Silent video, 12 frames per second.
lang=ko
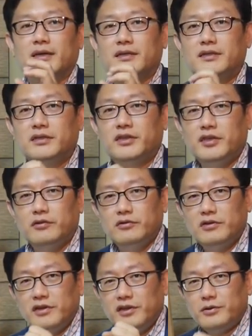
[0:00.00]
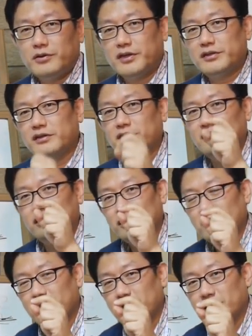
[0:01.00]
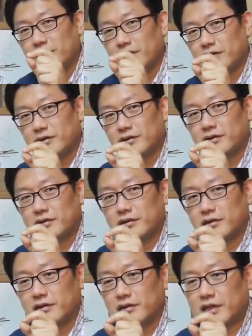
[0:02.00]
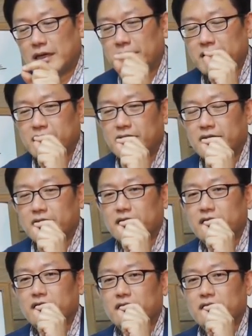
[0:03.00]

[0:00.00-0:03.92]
그 기운을 이용해서 남한테